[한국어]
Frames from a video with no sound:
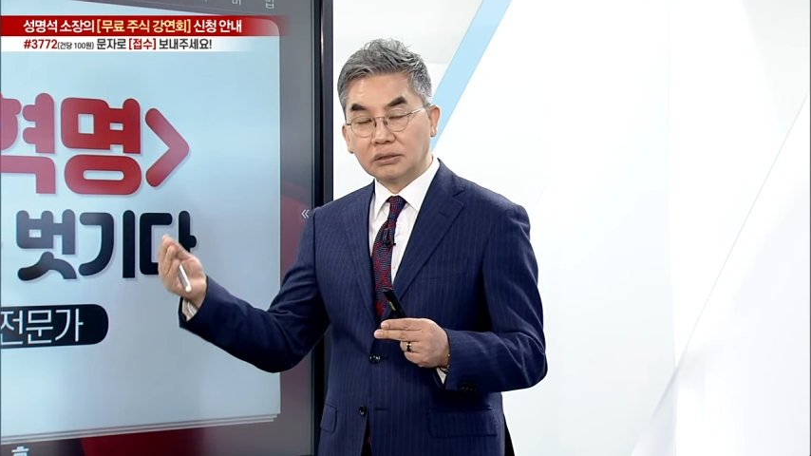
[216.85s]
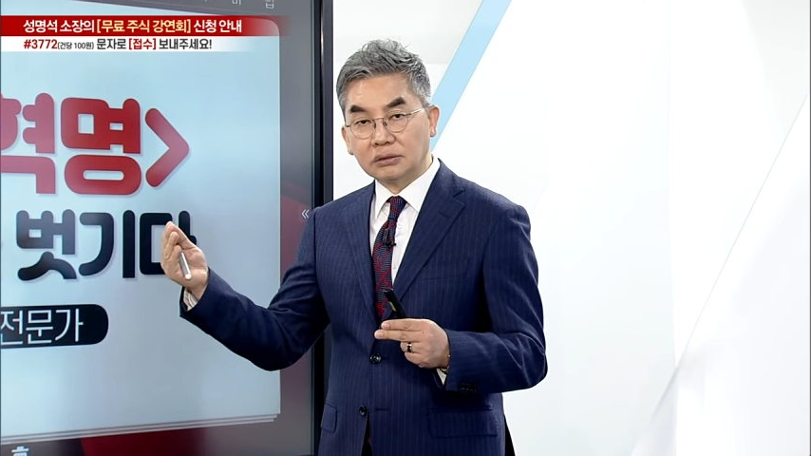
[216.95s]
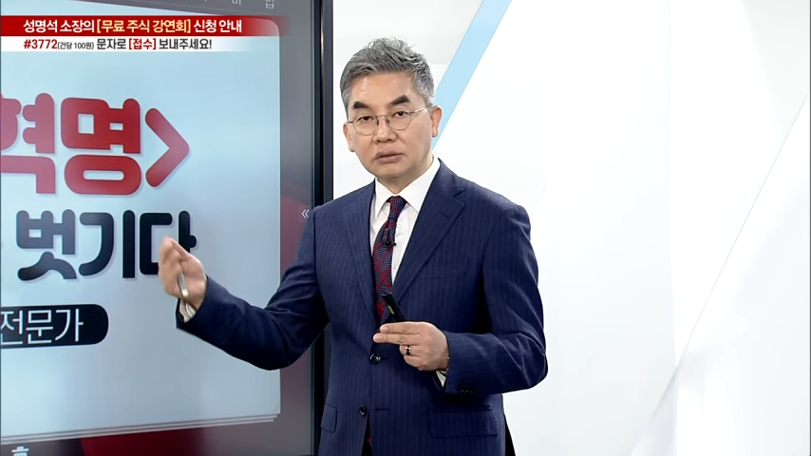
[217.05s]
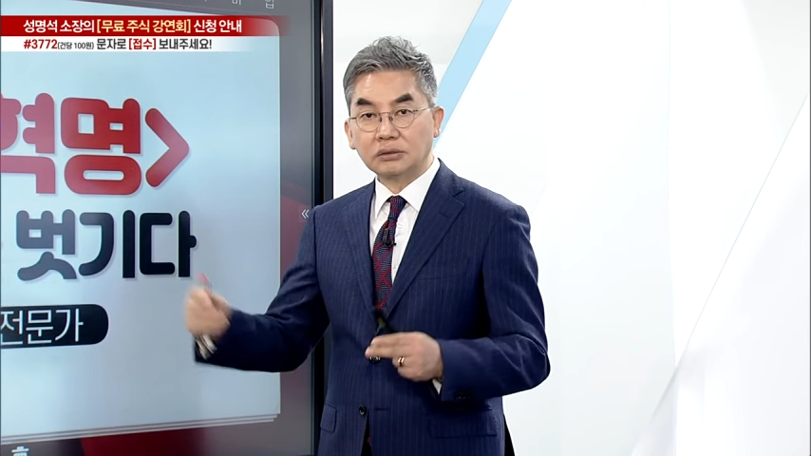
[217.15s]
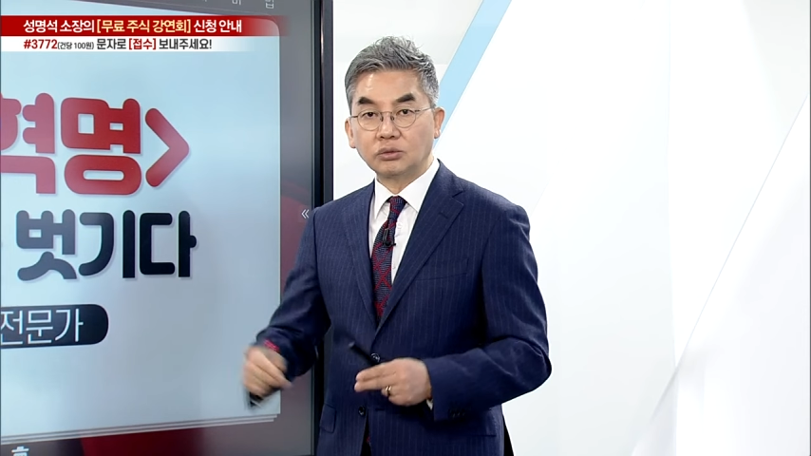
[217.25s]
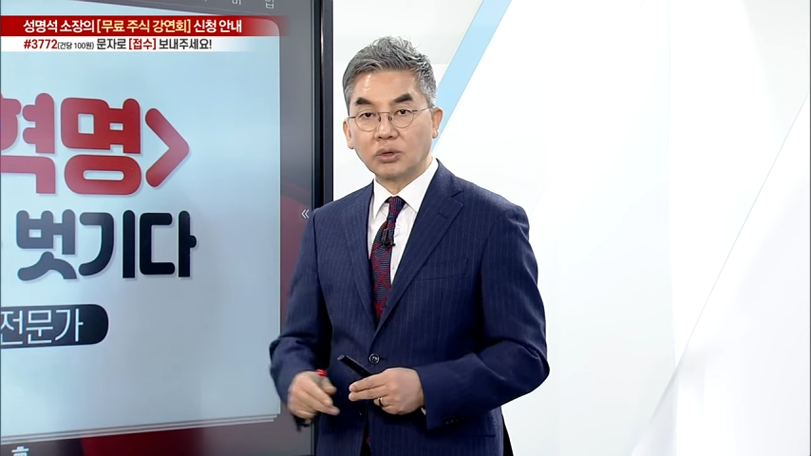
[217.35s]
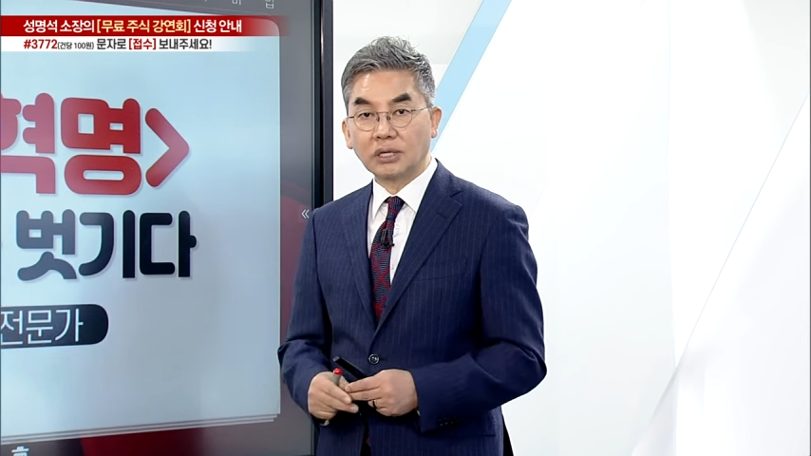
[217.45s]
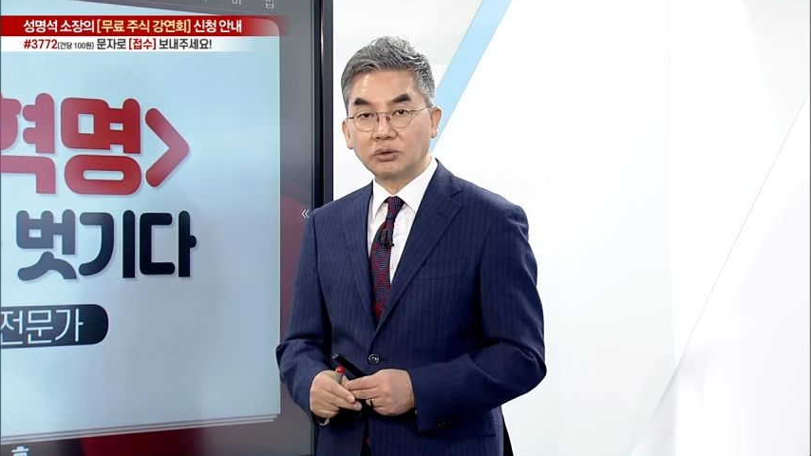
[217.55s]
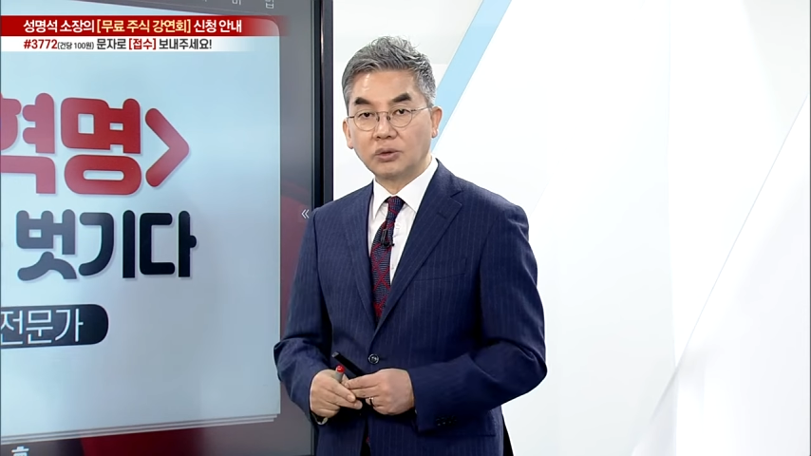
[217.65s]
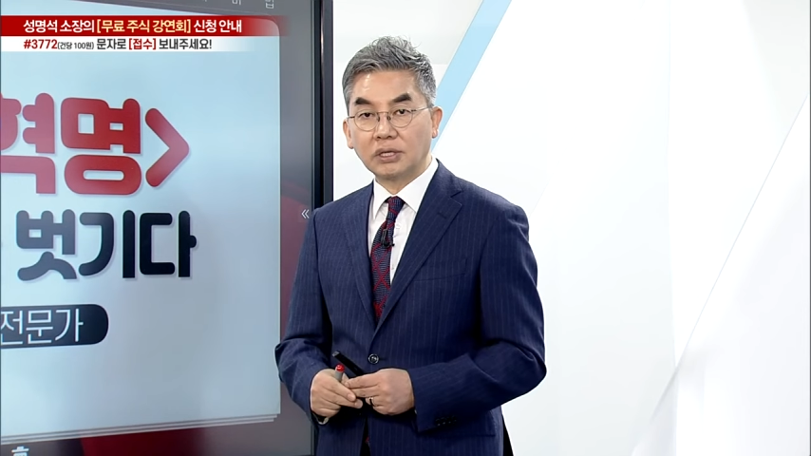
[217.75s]
그
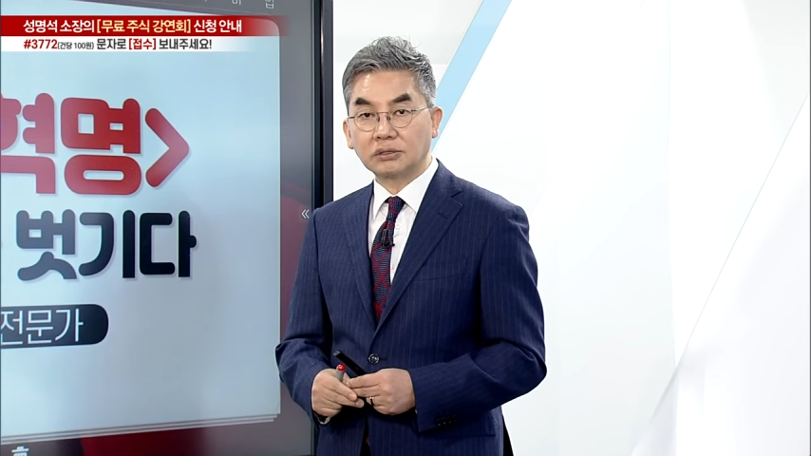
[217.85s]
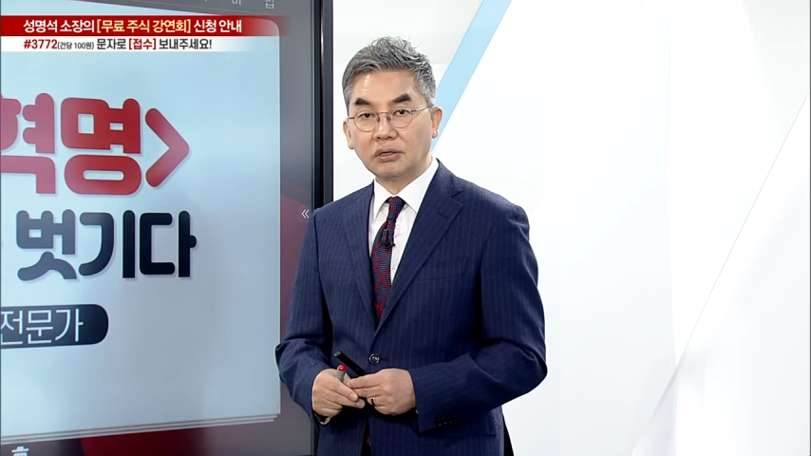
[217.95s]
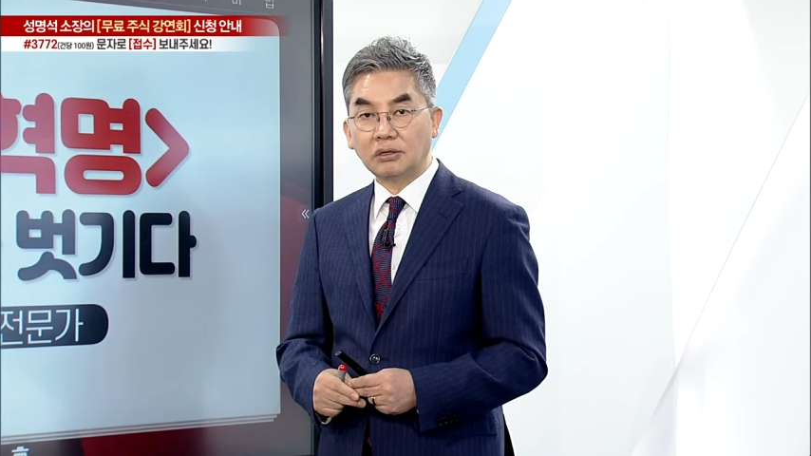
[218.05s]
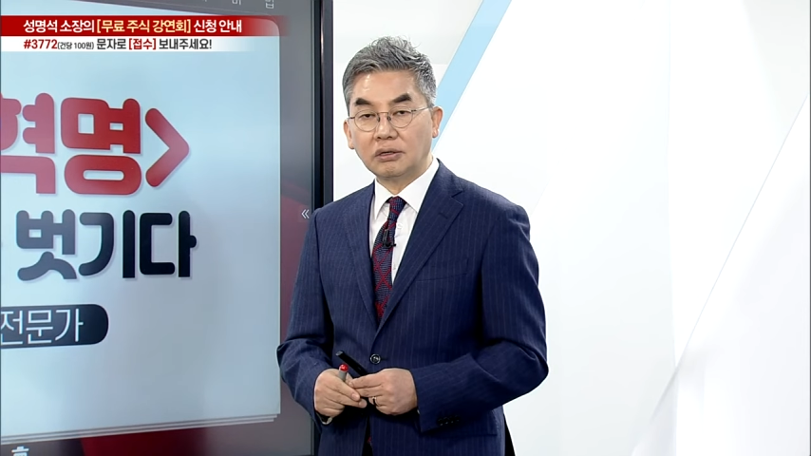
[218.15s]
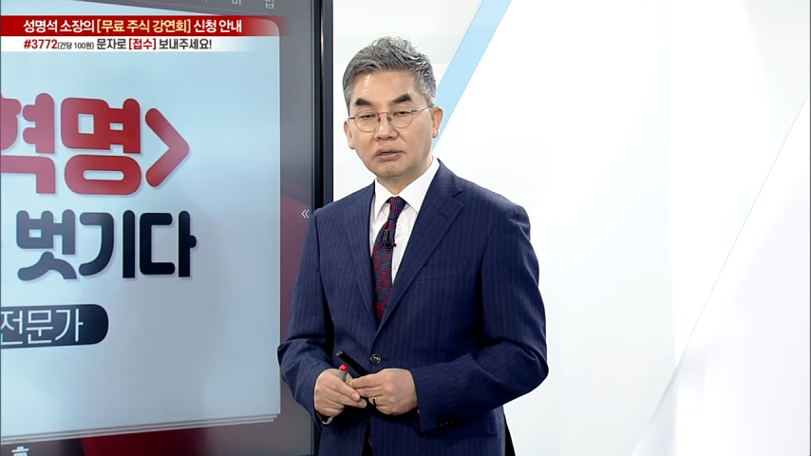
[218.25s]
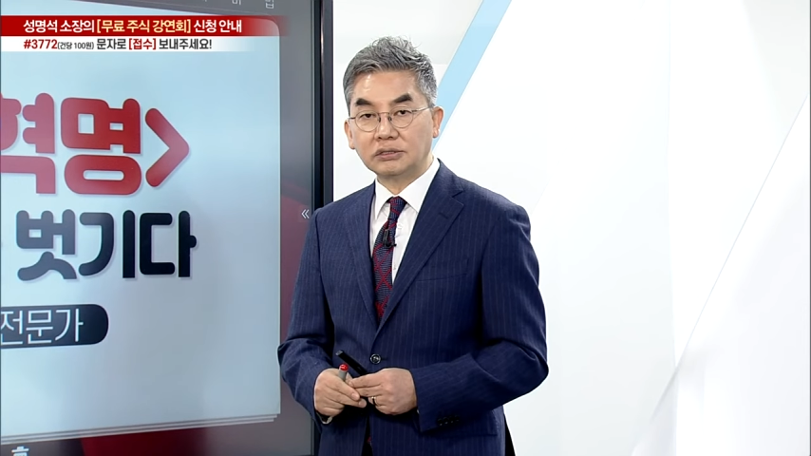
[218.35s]
노란톡에서 어,